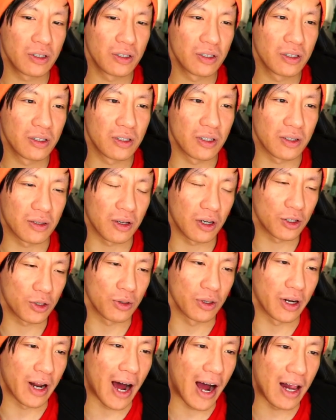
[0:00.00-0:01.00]
das ja auch
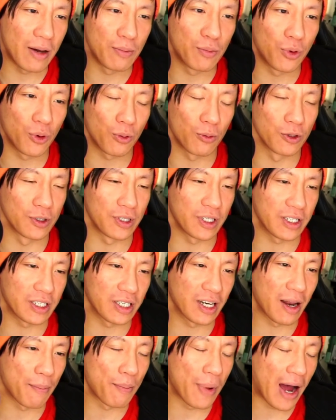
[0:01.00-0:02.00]
schon in der alten Pokémon-Serie
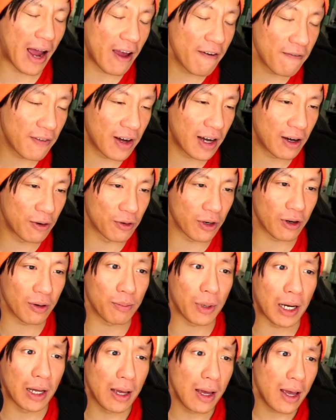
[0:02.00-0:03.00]
dabei war und auch
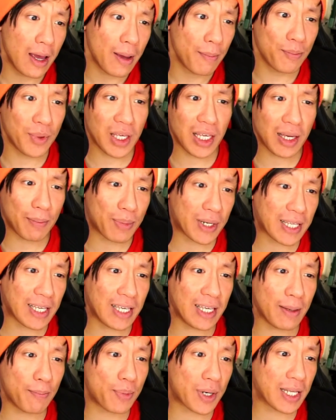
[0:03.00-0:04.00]
immer. Bi,
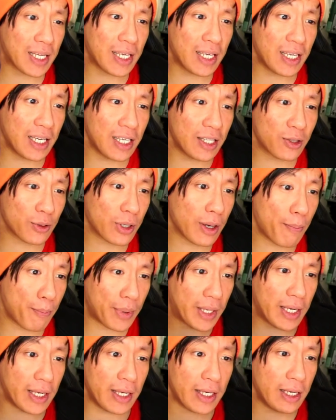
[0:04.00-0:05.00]
bri, bri, Togepi,
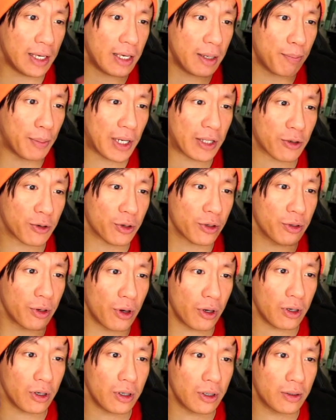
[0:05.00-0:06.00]

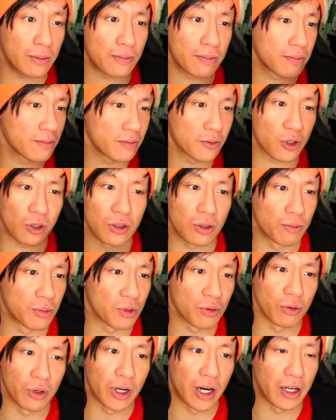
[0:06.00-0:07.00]
Metronom! Trotzdem ein
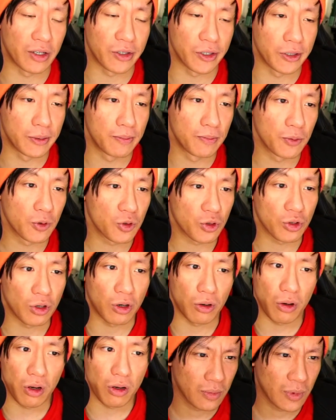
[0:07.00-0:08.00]
bisschen nur ein Art hier.
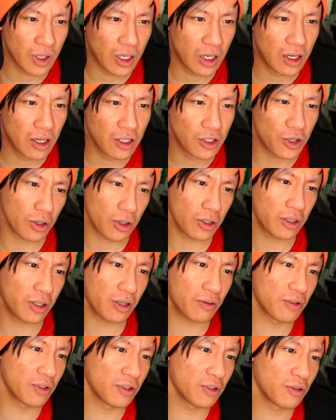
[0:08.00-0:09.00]
Sorry.
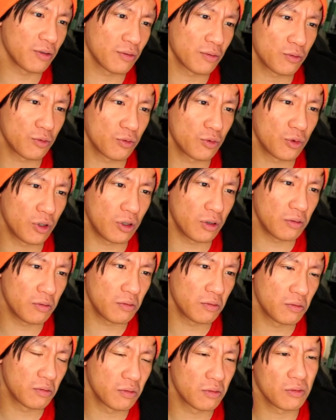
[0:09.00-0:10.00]
Togetic finde ich. Ja,
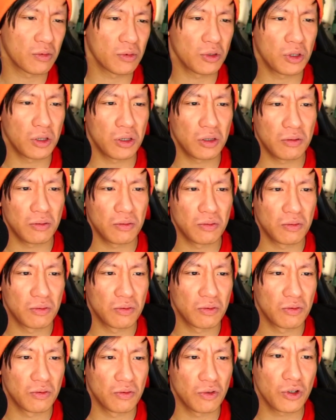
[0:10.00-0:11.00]
ja.
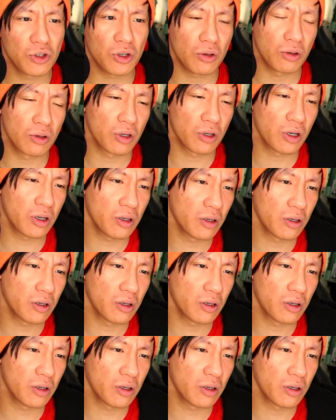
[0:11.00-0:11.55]
Finde ich auch okay.